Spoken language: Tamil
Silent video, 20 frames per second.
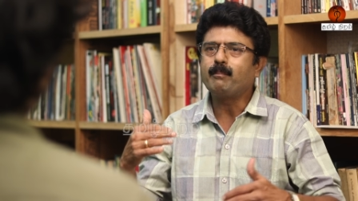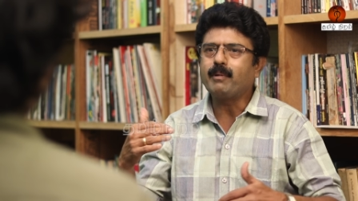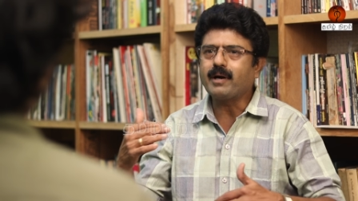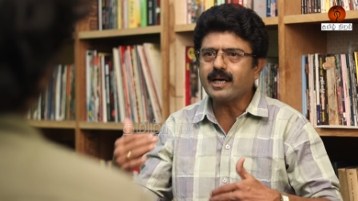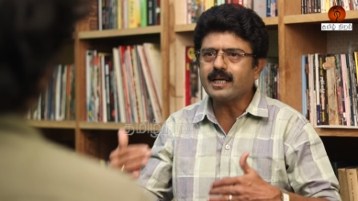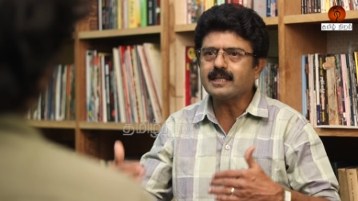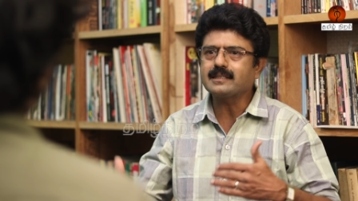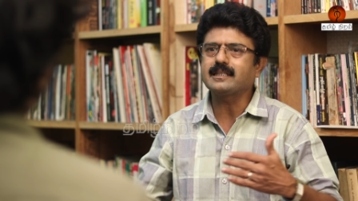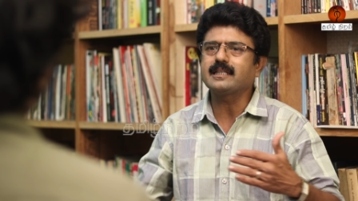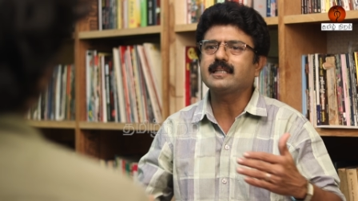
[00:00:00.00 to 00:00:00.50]

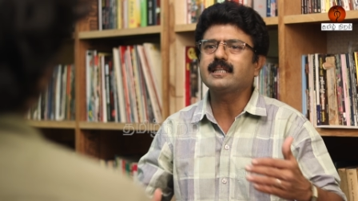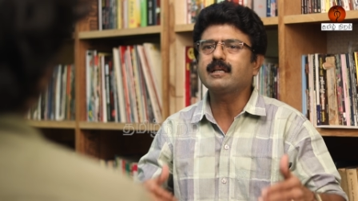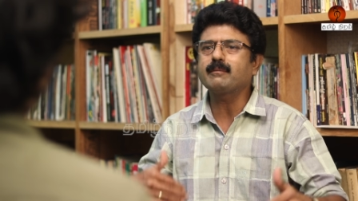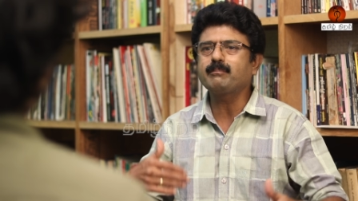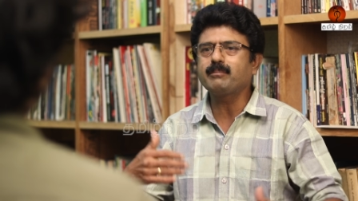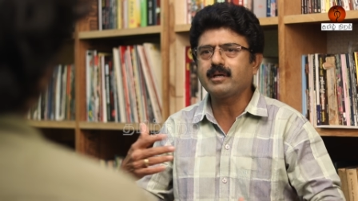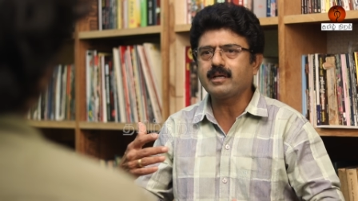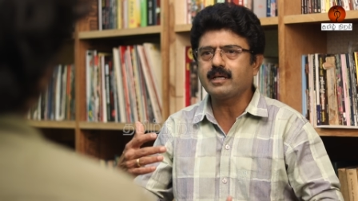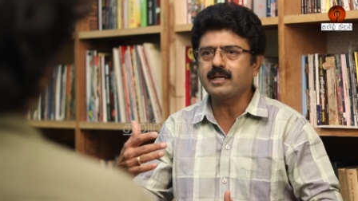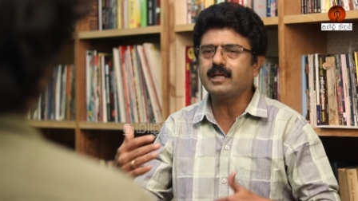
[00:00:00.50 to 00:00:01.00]
பல
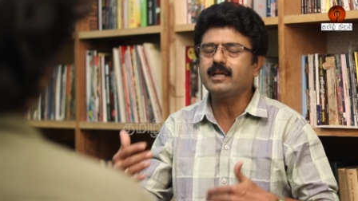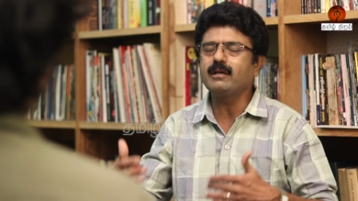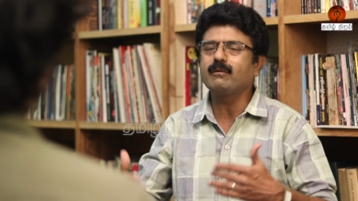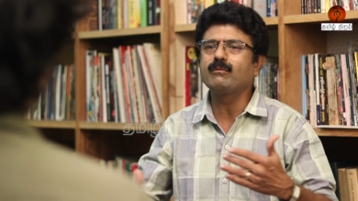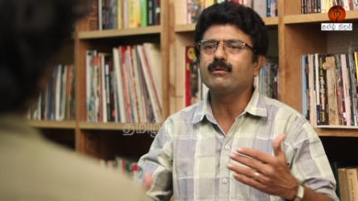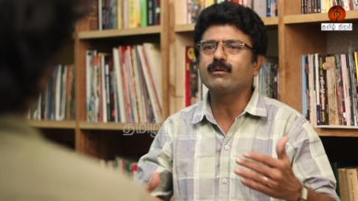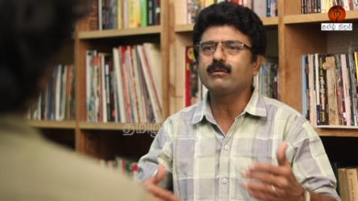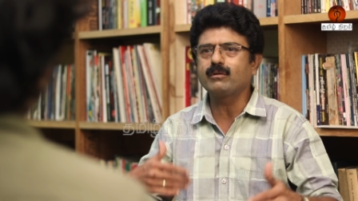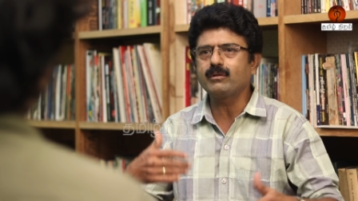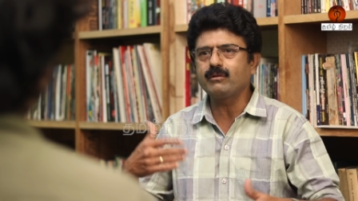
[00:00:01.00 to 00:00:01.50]
சந்தர்ப்பங்களில்
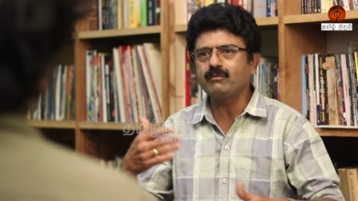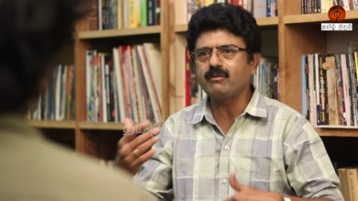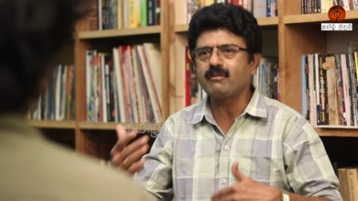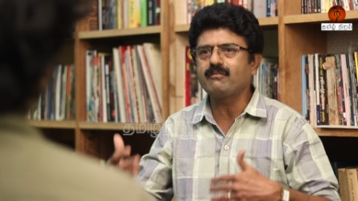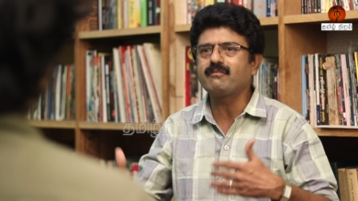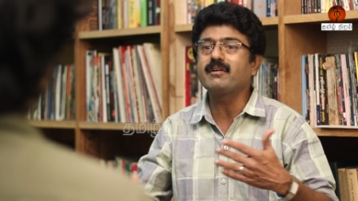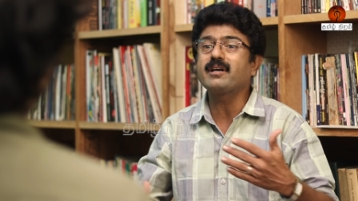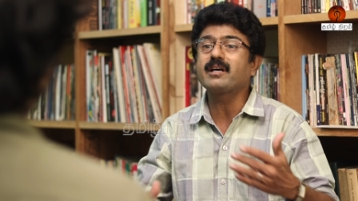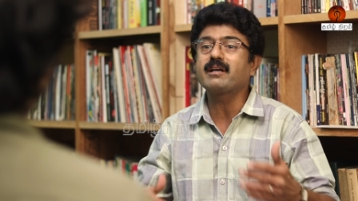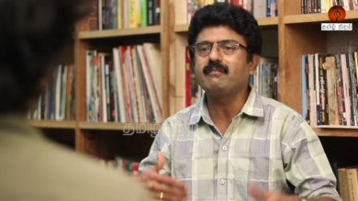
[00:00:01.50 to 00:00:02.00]
இவங்களுக்கு வந்து
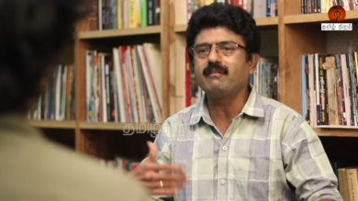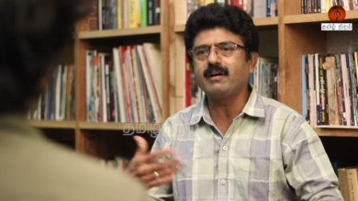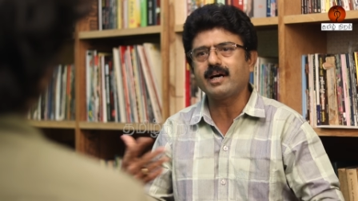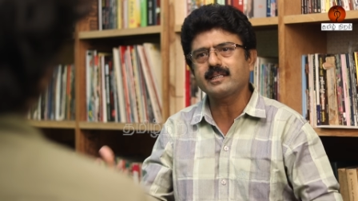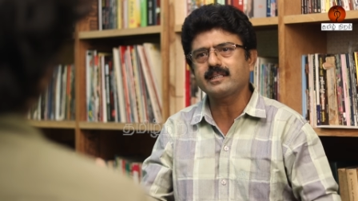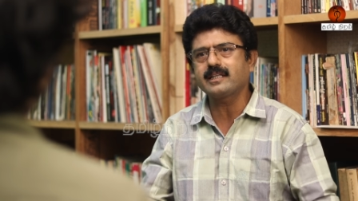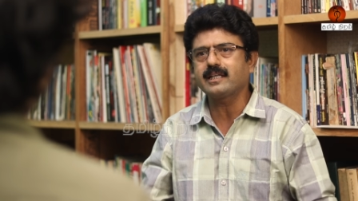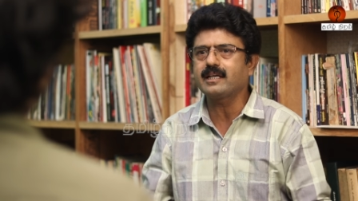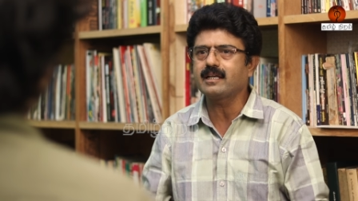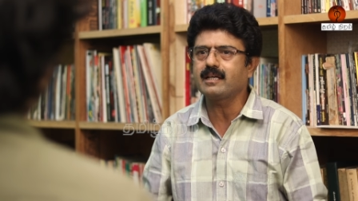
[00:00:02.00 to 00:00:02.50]
வெவ்வேறு
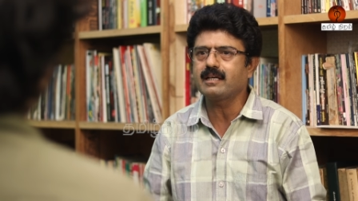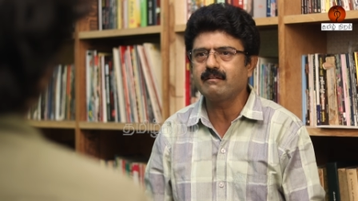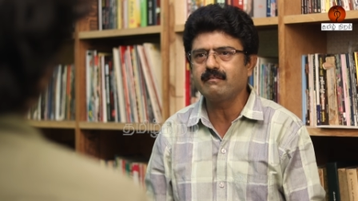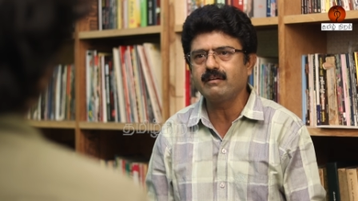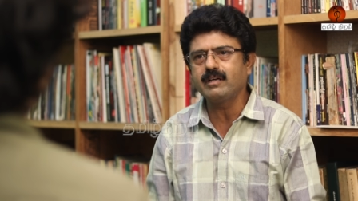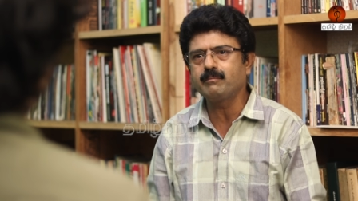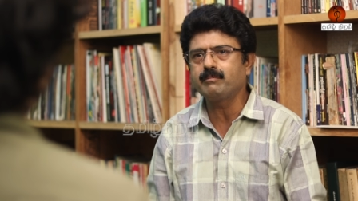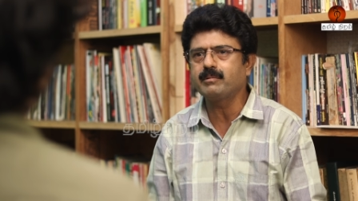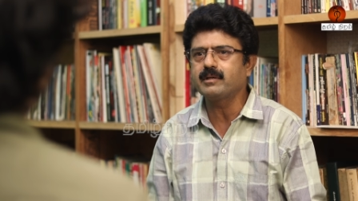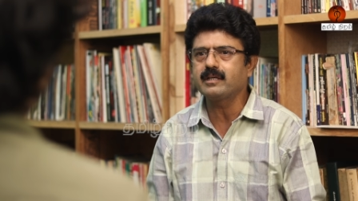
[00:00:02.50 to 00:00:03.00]
வார்த்தைகளில்
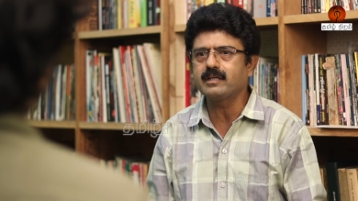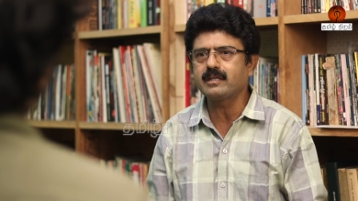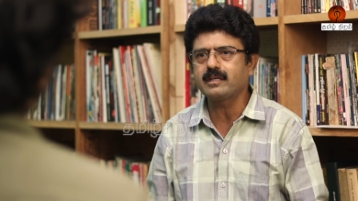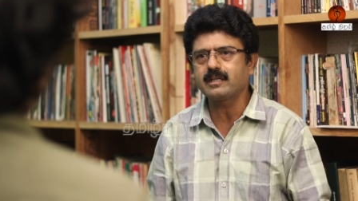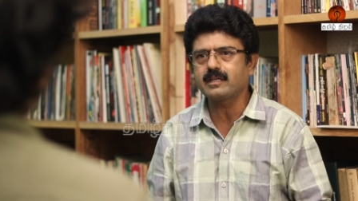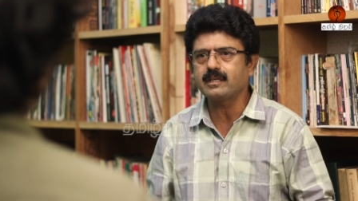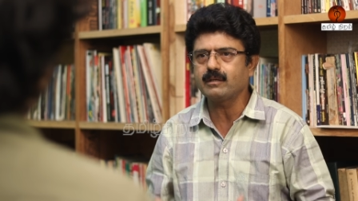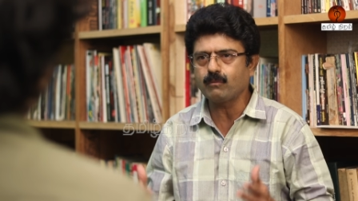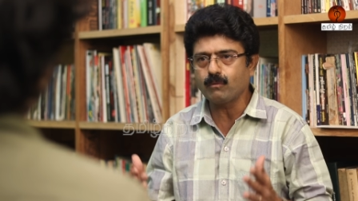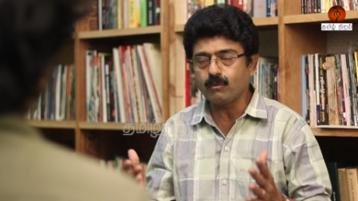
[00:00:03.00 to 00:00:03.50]

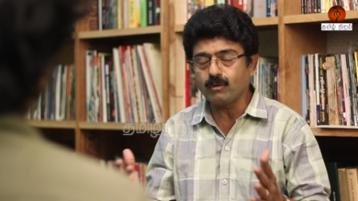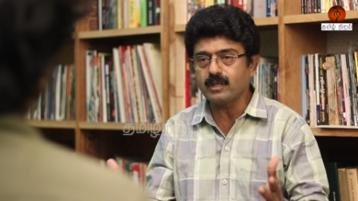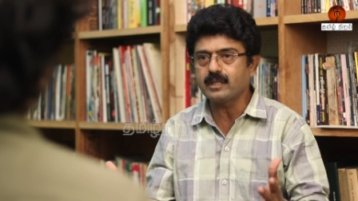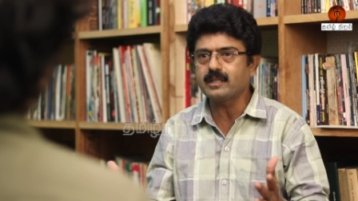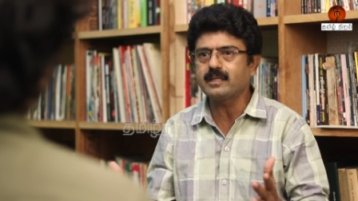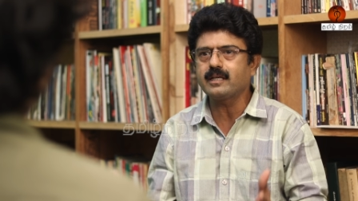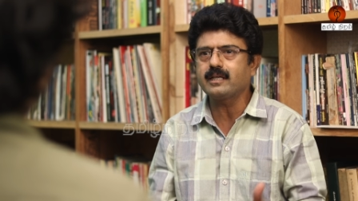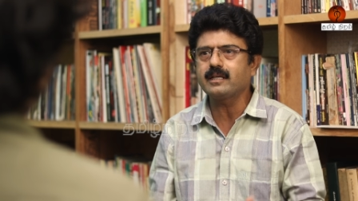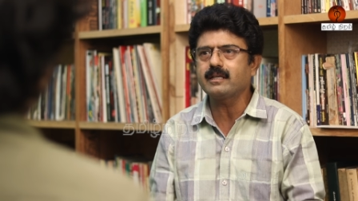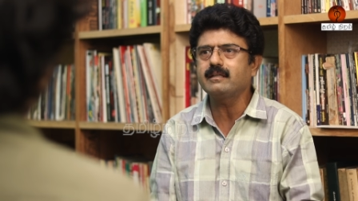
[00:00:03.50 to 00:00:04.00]
வெளிப்பட்டுக்கிட்டு இருக்குது
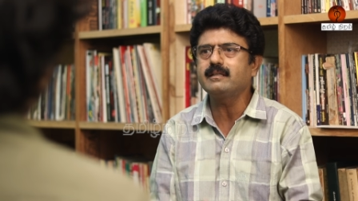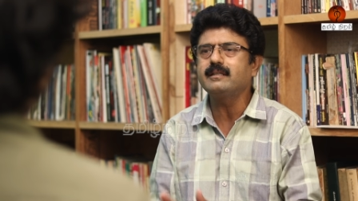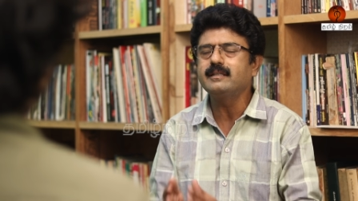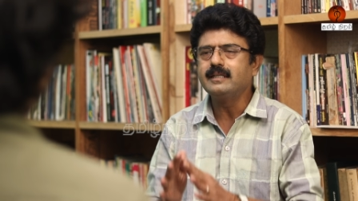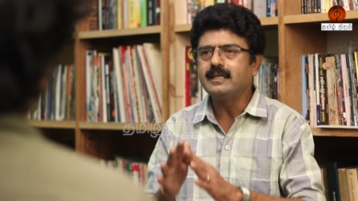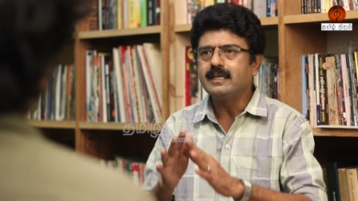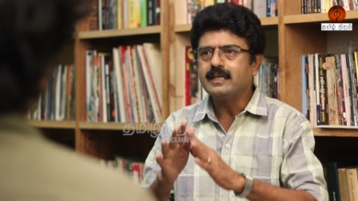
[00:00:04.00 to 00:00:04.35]
உங்களுக்கு தெரியும்